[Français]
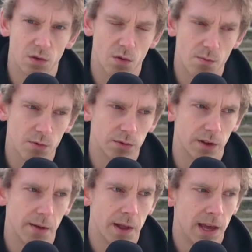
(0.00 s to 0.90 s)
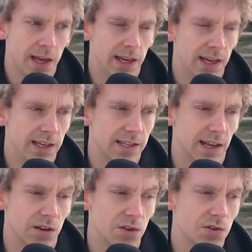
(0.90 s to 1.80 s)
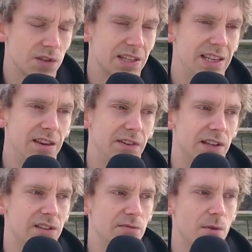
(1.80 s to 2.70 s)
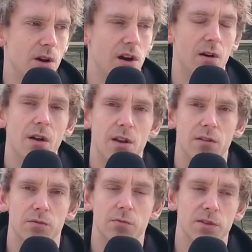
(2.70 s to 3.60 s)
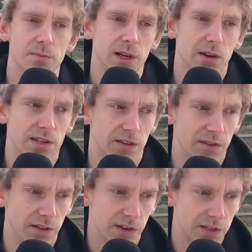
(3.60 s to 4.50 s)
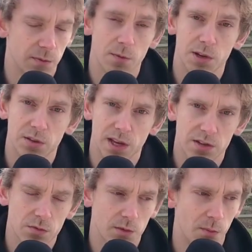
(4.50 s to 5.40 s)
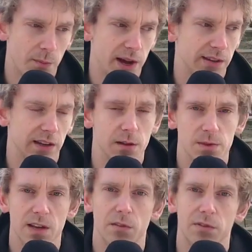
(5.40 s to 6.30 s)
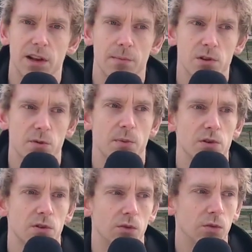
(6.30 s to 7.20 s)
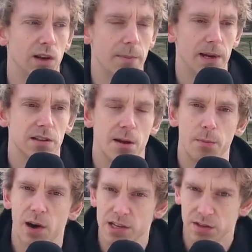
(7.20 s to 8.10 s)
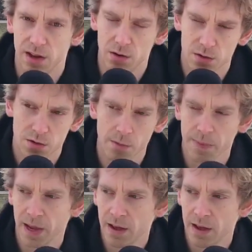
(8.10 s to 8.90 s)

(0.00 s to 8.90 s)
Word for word: sur le monde. Et c'est quelque chose qui, effectivement, alors, vous pouvez me dire que ça vient effectivement de mon éducation, que mon père était comme ça, donc finalement, je pense que toutes les personnes un peu rationnelles le sont.